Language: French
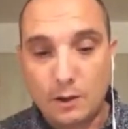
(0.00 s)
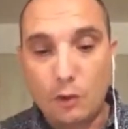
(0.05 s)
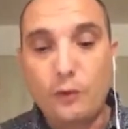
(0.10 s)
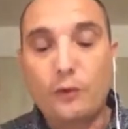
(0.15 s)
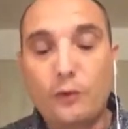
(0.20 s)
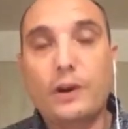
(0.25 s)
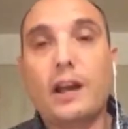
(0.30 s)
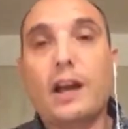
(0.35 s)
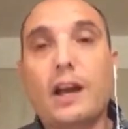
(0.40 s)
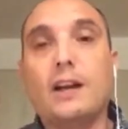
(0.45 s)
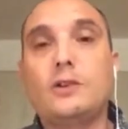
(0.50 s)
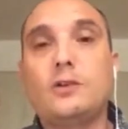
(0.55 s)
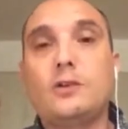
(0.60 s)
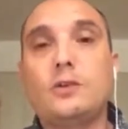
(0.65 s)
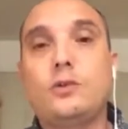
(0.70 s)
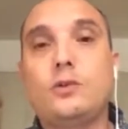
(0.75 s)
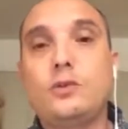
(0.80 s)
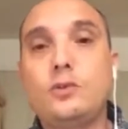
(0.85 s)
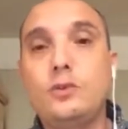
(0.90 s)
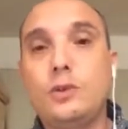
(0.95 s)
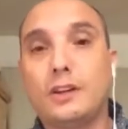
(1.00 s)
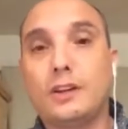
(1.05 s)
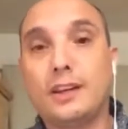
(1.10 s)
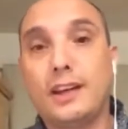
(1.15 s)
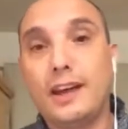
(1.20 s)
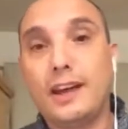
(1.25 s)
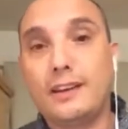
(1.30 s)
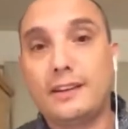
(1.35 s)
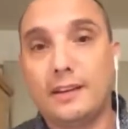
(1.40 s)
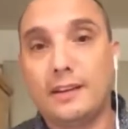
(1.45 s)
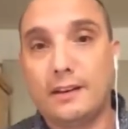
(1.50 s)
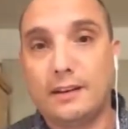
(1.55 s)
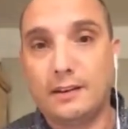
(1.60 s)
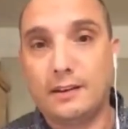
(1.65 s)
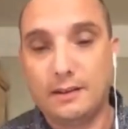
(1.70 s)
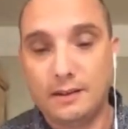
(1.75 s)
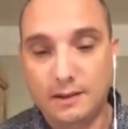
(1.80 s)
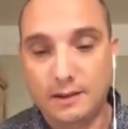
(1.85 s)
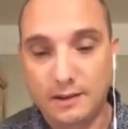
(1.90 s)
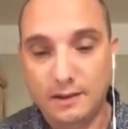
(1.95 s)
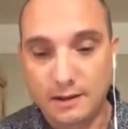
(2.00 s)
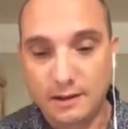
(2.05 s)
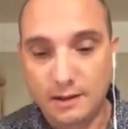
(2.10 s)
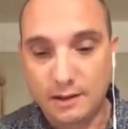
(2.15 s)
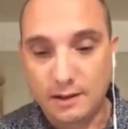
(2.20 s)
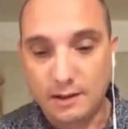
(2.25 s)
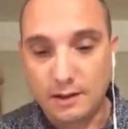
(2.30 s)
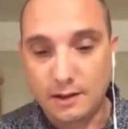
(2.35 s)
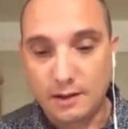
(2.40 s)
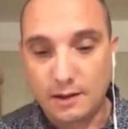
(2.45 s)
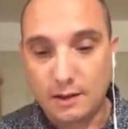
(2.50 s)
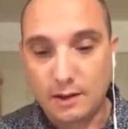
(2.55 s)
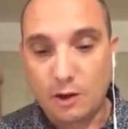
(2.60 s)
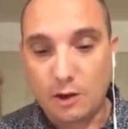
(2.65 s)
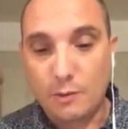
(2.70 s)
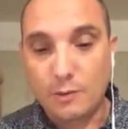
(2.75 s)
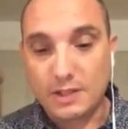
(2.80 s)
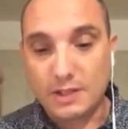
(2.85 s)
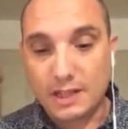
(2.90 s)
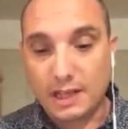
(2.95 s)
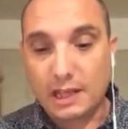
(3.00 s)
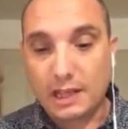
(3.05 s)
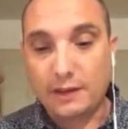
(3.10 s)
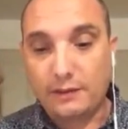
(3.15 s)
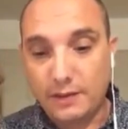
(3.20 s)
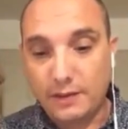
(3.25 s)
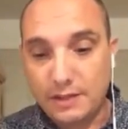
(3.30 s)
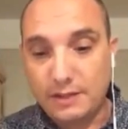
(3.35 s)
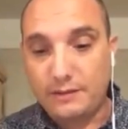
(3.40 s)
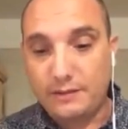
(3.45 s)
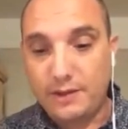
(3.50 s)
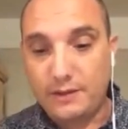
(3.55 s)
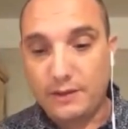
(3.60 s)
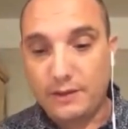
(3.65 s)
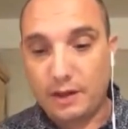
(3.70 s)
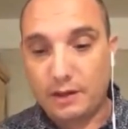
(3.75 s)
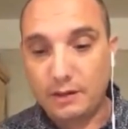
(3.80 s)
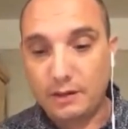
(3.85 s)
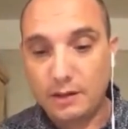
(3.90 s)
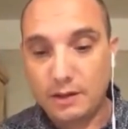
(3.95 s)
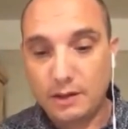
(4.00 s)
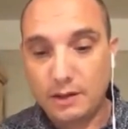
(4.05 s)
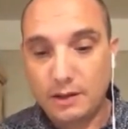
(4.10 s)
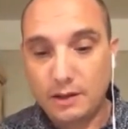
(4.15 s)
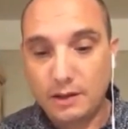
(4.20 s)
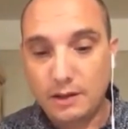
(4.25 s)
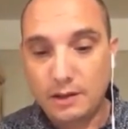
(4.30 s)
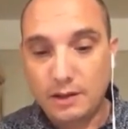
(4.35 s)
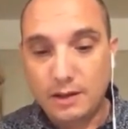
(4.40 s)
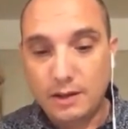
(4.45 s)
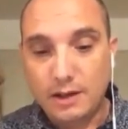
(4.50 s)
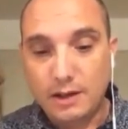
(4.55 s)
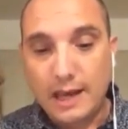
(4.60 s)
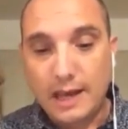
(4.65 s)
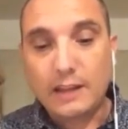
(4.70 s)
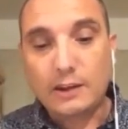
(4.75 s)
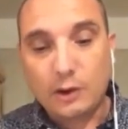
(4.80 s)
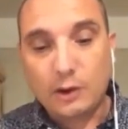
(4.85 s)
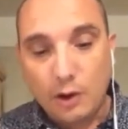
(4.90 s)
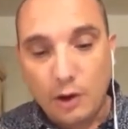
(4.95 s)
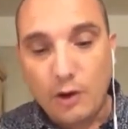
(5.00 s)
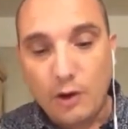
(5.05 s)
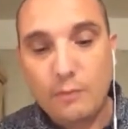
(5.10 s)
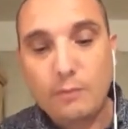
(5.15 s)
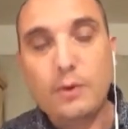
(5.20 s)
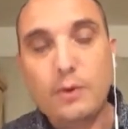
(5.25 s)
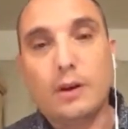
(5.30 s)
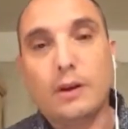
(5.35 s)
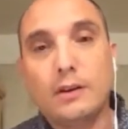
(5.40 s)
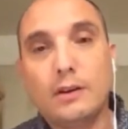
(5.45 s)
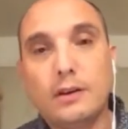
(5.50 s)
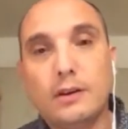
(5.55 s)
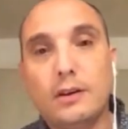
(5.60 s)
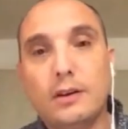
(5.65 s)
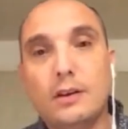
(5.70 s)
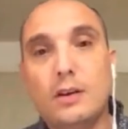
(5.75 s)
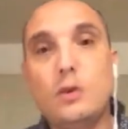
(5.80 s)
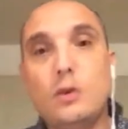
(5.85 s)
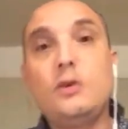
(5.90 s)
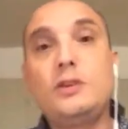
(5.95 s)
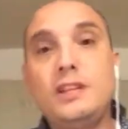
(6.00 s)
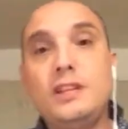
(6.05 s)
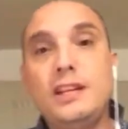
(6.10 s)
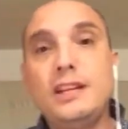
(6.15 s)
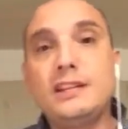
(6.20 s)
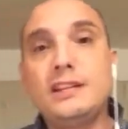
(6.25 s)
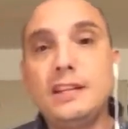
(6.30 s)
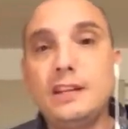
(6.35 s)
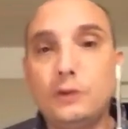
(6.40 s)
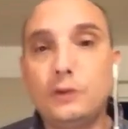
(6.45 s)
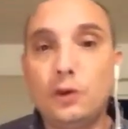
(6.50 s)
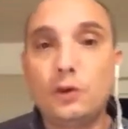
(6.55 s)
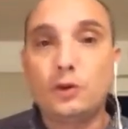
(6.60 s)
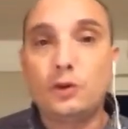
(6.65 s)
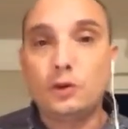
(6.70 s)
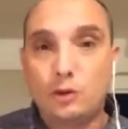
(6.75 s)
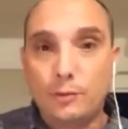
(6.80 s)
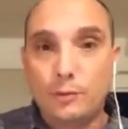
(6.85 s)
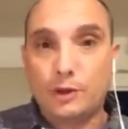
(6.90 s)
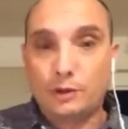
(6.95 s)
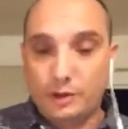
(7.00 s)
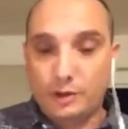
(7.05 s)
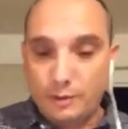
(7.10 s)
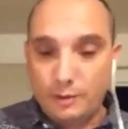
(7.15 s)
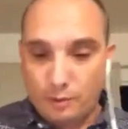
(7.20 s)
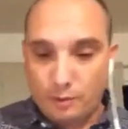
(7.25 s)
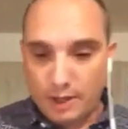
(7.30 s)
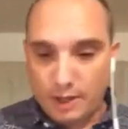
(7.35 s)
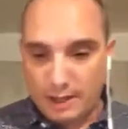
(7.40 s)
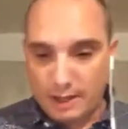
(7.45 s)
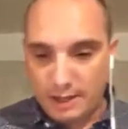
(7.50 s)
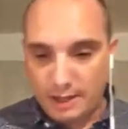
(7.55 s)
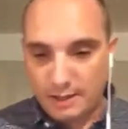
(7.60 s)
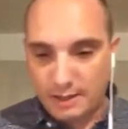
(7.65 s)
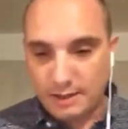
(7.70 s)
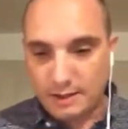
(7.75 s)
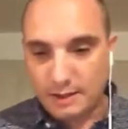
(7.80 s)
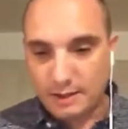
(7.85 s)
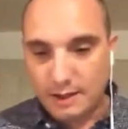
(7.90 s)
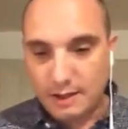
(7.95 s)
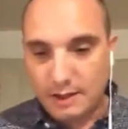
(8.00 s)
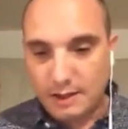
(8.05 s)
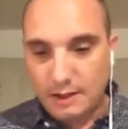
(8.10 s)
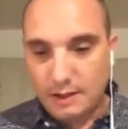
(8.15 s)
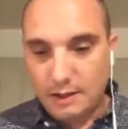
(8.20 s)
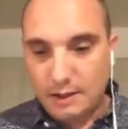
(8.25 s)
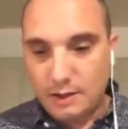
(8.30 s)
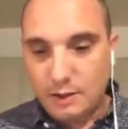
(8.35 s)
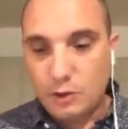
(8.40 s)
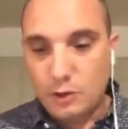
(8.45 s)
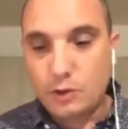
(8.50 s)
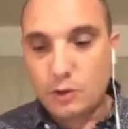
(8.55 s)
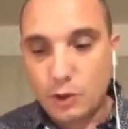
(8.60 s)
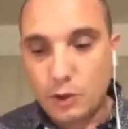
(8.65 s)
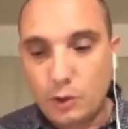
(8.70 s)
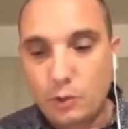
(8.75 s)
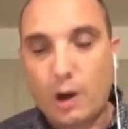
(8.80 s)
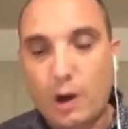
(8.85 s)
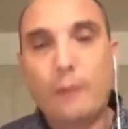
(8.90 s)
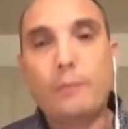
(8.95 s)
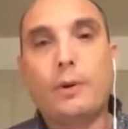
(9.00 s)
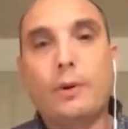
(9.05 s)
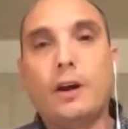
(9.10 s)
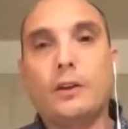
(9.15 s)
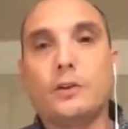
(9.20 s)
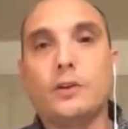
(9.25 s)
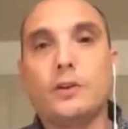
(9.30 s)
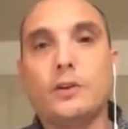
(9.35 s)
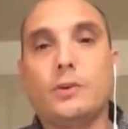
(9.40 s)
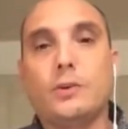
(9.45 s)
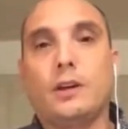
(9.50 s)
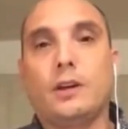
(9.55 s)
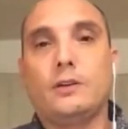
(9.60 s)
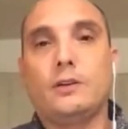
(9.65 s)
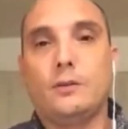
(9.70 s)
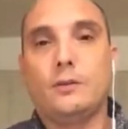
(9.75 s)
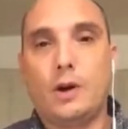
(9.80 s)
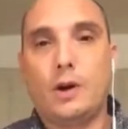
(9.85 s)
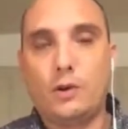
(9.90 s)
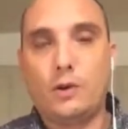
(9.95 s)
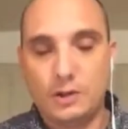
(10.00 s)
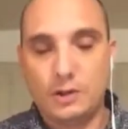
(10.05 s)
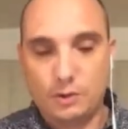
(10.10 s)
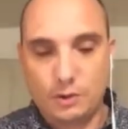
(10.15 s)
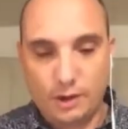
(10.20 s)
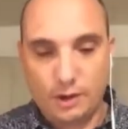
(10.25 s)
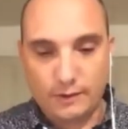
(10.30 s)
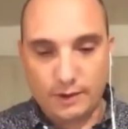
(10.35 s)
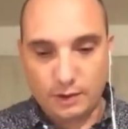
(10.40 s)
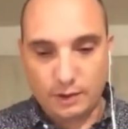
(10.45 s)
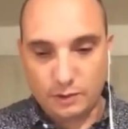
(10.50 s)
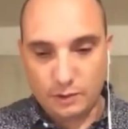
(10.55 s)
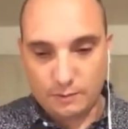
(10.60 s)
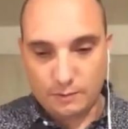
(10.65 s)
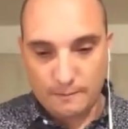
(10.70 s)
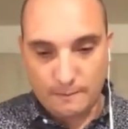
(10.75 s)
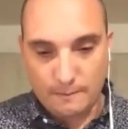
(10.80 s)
Offrir à Dieu tout notre être comme un sacrifice vivant. Être humble. Utiliser les dons que Dieu m'a donné pour l'église je dois prendre soin de ma relation avec Dieu.